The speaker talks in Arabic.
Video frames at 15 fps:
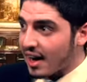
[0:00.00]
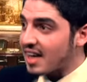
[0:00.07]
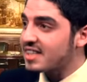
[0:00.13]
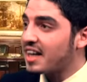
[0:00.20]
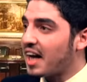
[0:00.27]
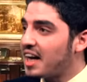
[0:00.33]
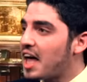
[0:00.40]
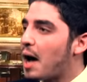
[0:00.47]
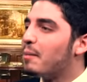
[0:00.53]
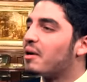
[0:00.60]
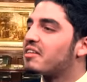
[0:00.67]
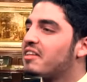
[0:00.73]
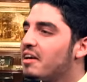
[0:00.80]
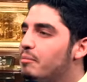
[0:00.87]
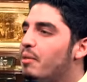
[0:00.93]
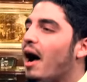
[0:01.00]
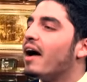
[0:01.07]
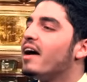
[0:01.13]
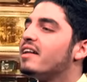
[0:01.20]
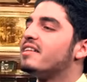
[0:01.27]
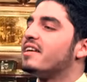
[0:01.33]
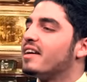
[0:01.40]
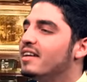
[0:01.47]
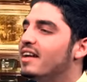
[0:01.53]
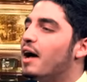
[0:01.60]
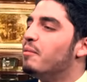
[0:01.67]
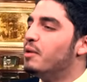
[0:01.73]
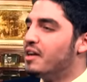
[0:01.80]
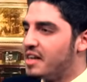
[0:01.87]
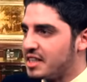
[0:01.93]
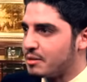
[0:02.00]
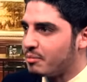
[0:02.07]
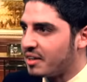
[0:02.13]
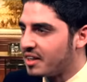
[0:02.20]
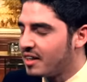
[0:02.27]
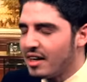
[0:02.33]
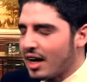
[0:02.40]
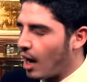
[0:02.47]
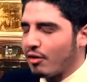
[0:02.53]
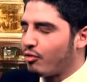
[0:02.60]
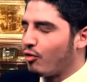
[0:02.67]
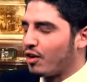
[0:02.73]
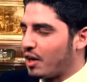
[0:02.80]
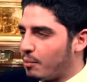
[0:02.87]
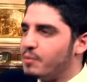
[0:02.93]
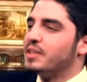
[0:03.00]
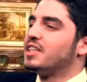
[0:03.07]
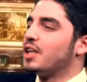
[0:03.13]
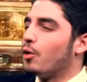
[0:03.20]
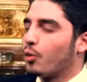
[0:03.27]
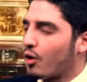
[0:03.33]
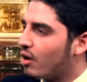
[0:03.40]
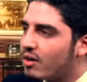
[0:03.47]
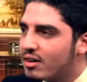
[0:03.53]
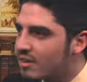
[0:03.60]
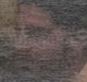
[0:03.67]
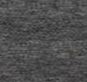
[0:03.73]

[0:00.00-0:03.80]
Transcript: نازل عليها مرتين بحياتي كلها قبل الازمه عفوا قبل الثوره